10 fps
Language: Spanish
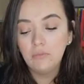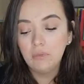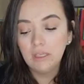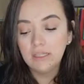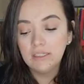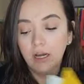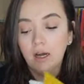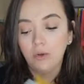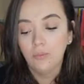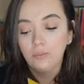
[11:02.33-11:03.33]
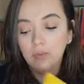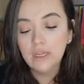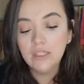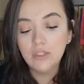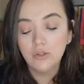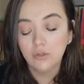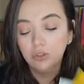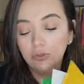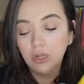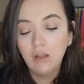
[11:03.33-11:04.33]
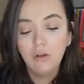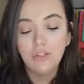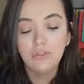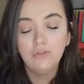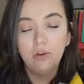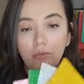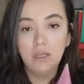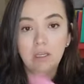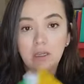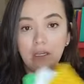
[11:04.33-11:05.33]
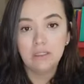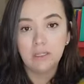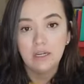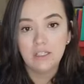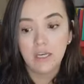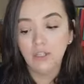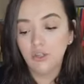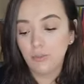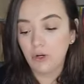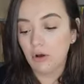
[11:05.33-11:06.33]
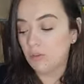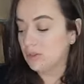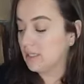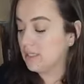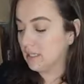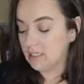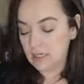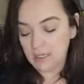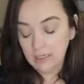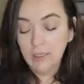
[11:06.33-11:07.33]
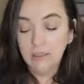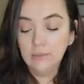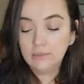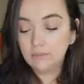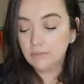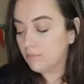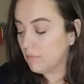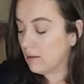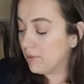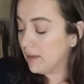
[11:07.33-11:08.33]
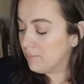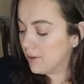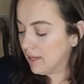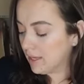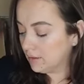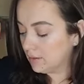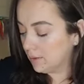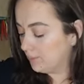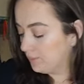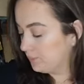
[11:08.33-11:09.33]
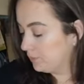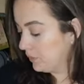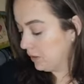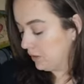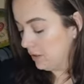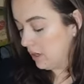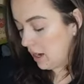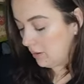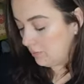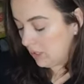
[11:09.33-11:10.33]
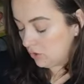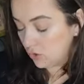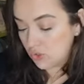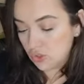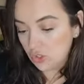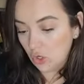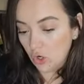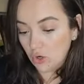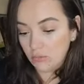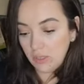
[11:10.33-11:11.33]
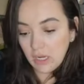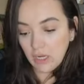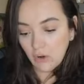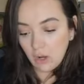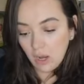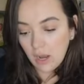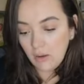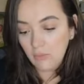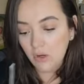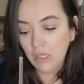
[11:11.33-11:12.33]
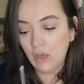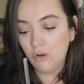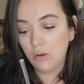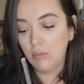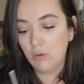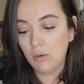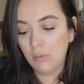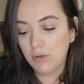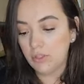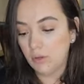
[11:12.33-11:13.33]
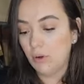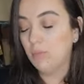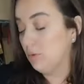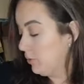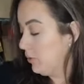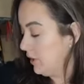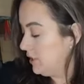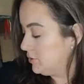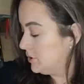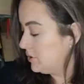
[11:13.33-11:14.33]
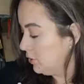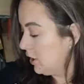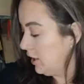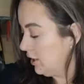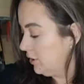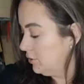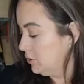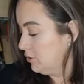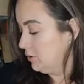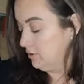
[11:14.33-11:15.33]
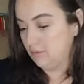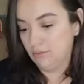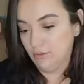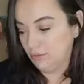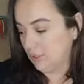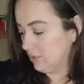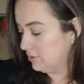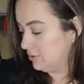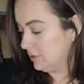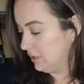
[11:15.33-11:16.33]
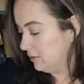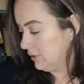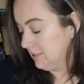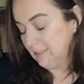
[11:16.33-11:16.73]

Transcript: mirellado. Listo, yo nunca lo he hecho en fomi escarchadito, pero vamos a ensayar. Vea pues gente, amigos, hormiguero, amo y adoro a mi mamá, pero salvo a mí. Por eso es lo que digo yo, los, hijos tienen,